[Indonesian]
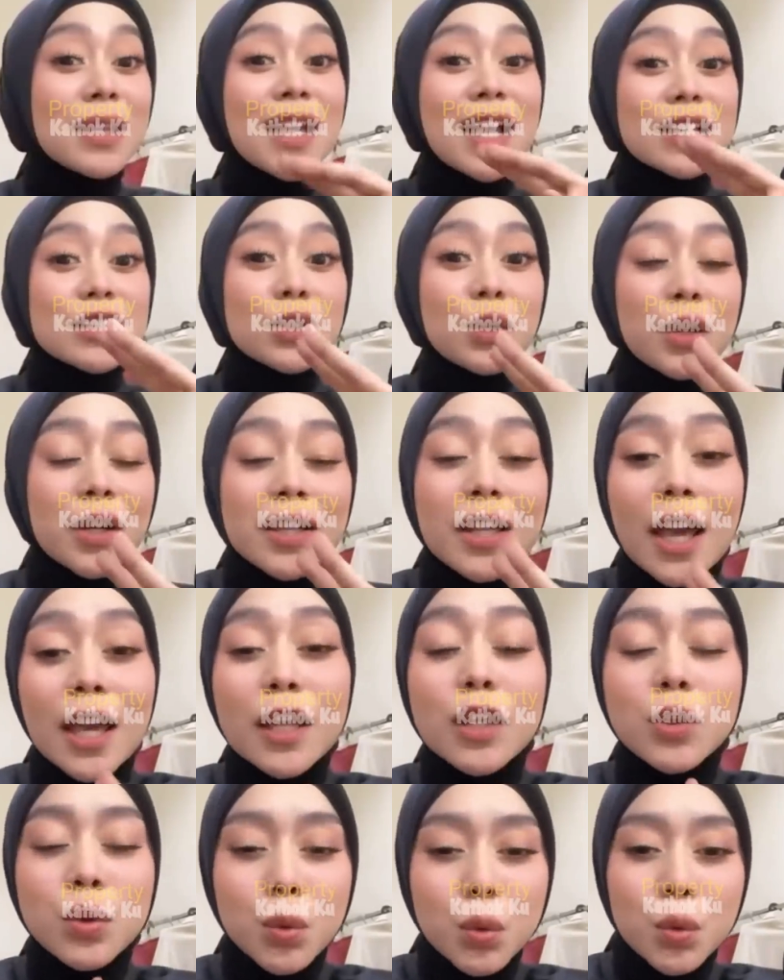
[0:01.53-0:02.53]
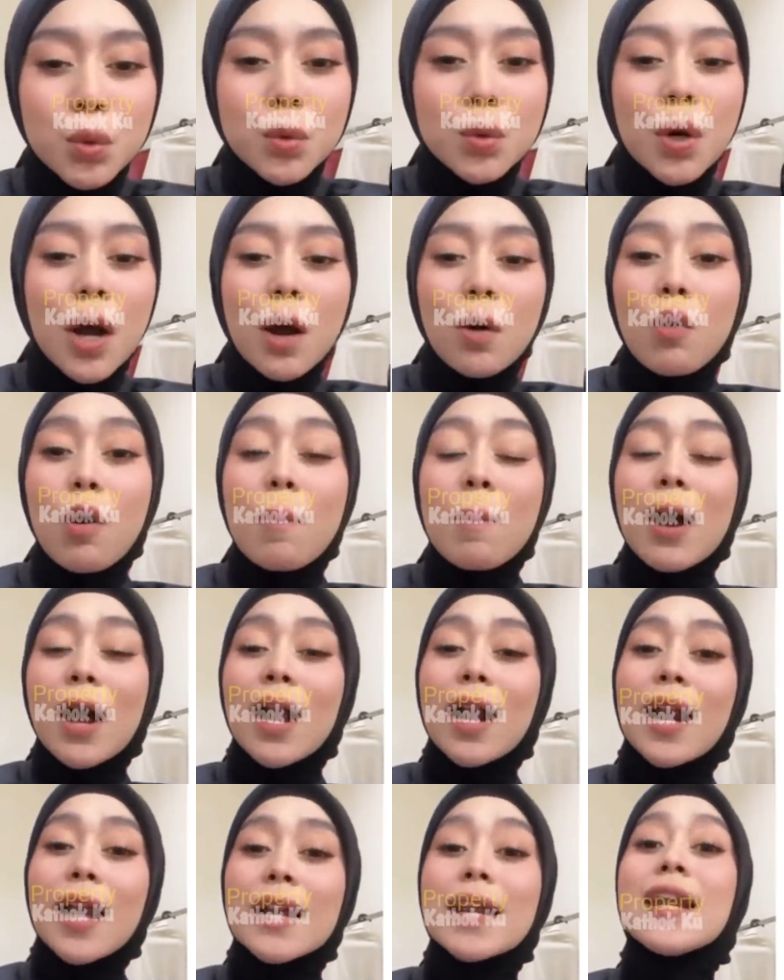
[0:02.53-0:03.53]
Ya sorenya itu aku
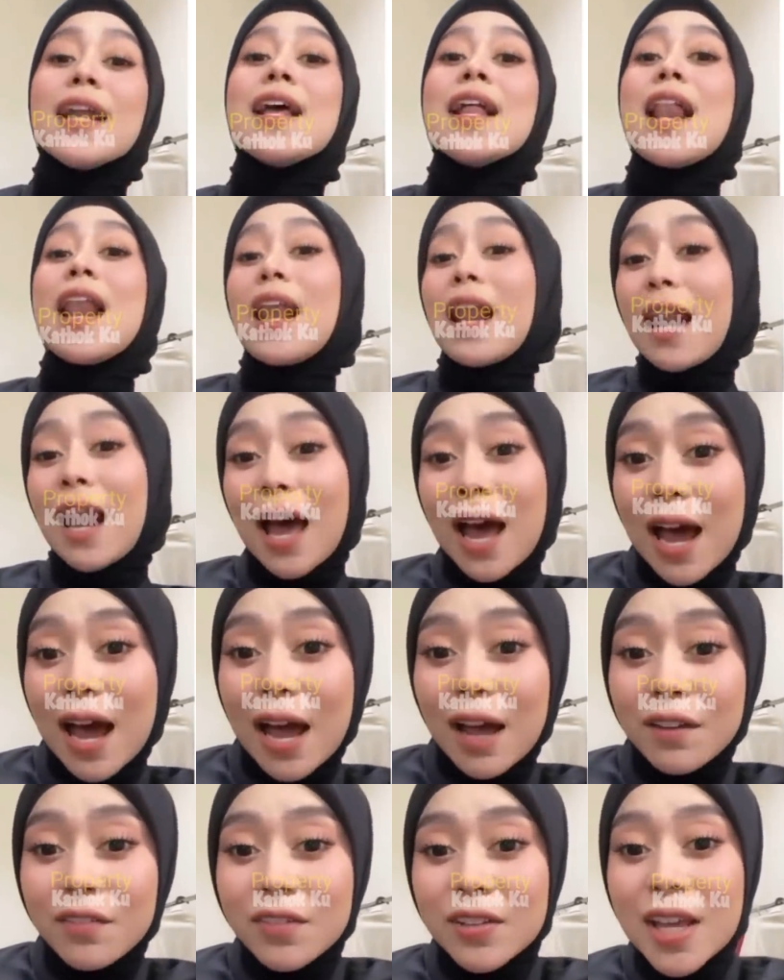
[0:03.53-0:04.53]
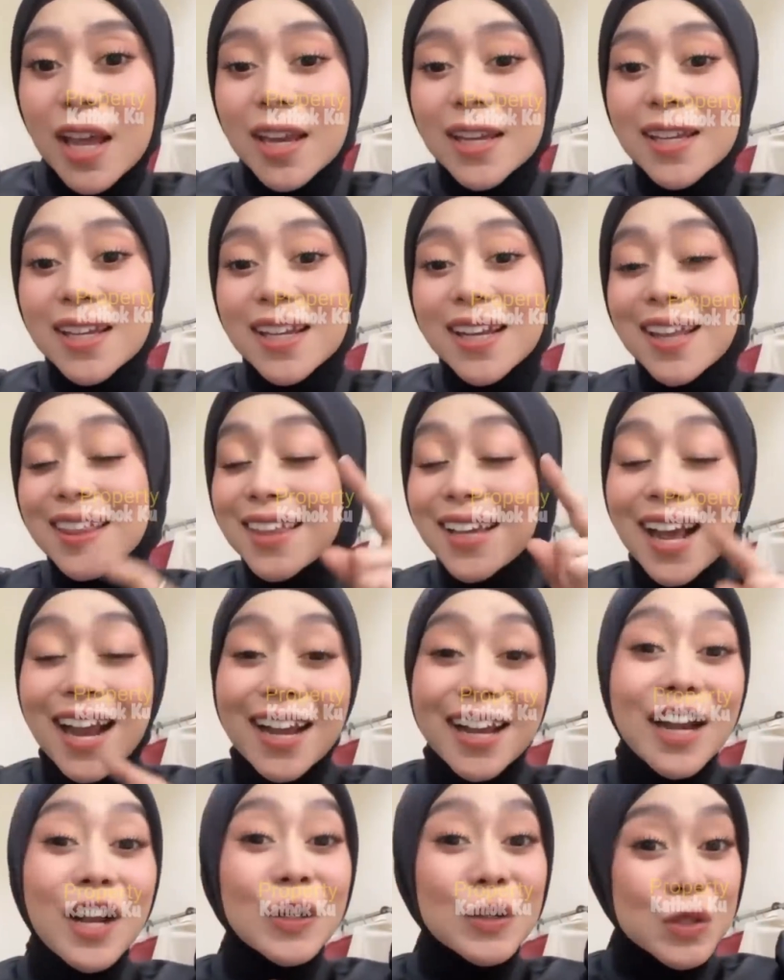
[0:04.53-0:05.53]
bakalan live jadi nanti
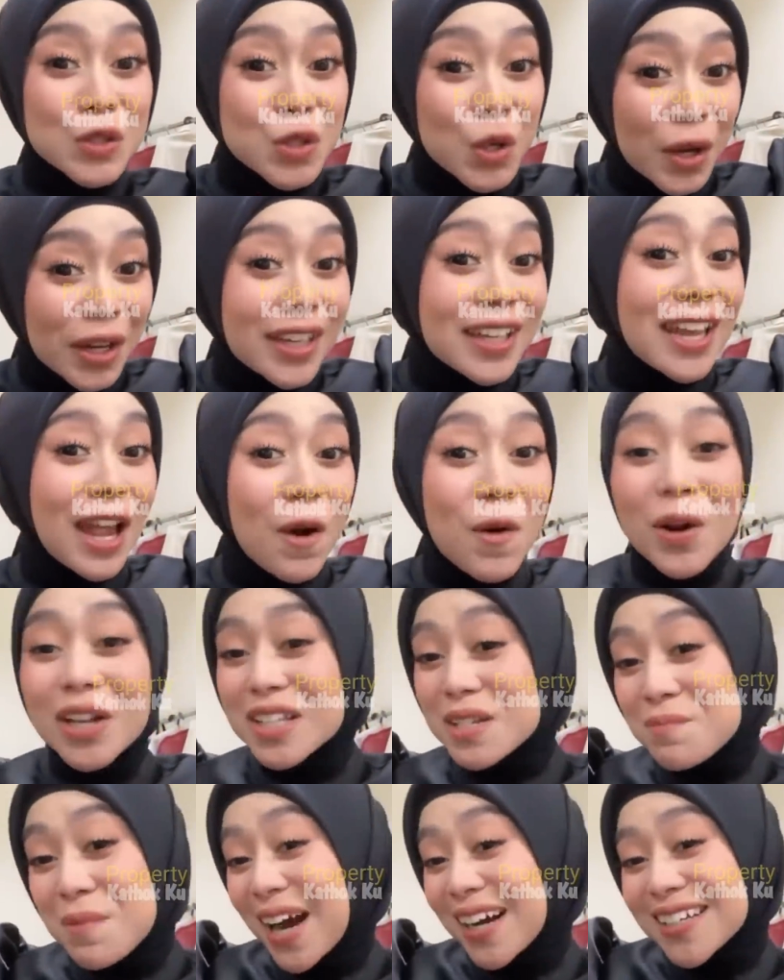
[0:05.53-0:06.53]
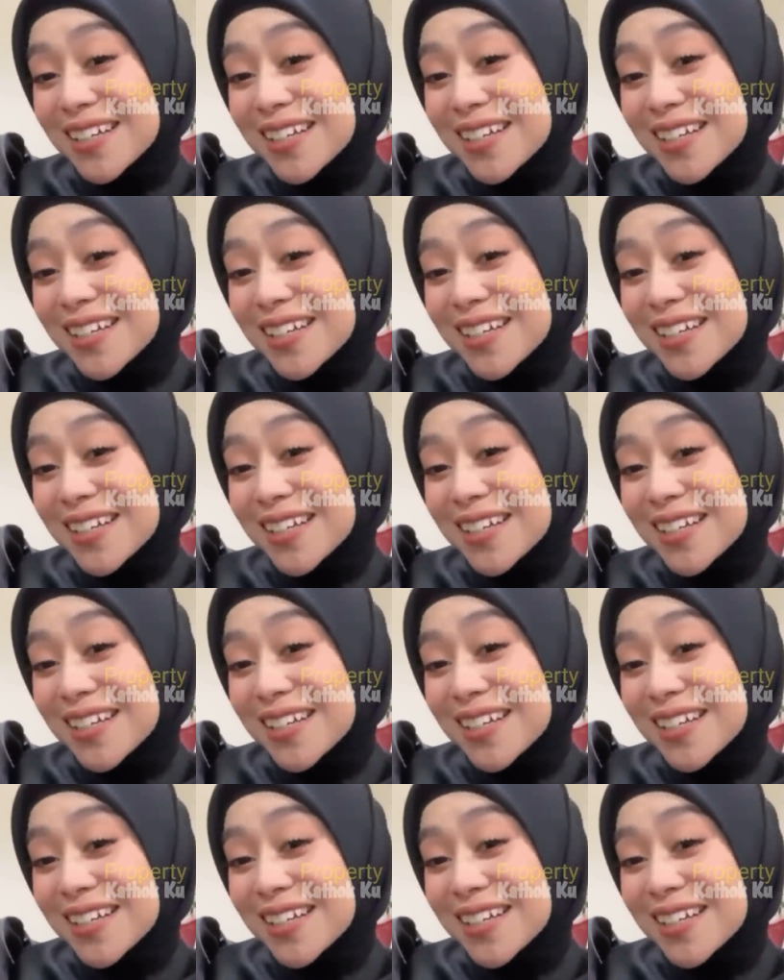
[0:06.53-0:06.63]
kalian harus join ya wajib banget.